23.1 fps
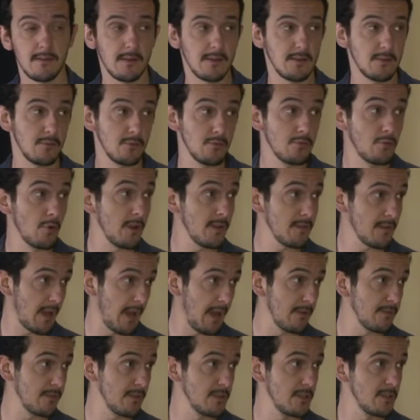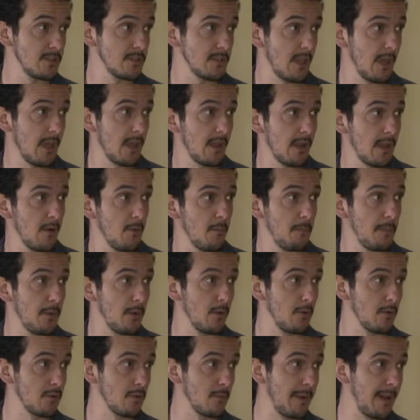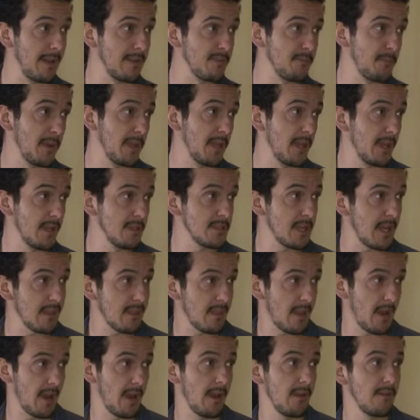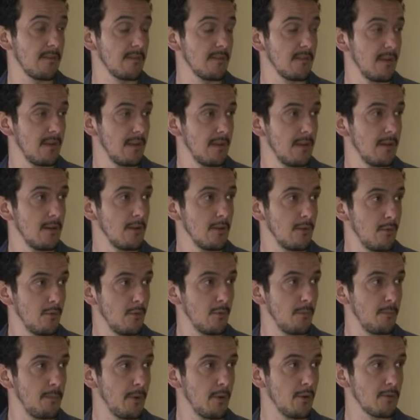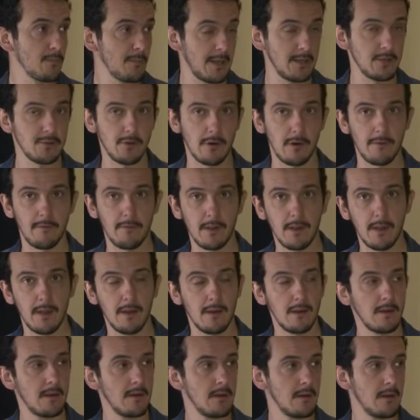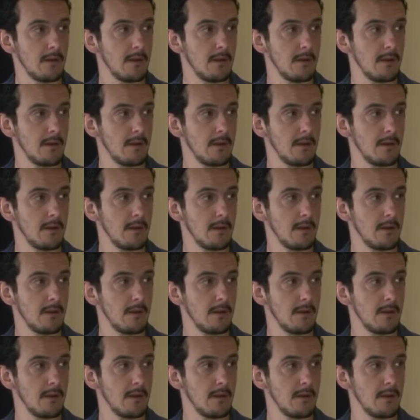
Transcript: Nos dois casos a gente tem né, o piloto mais experiente atrás Sim. do piloto mais jovem. E né? até de forma